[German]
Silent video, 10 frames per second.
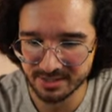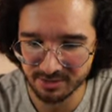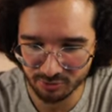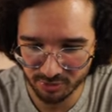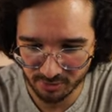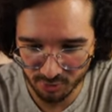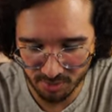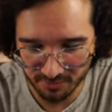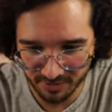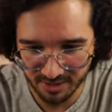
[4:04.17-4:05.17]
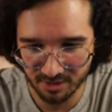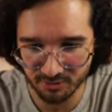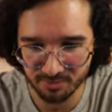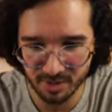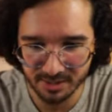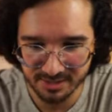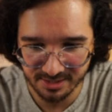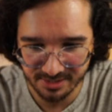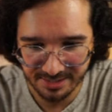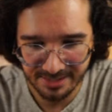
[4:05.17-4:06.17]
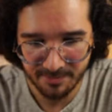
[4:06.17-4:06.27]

sind oder im Überverkaufbereich sind,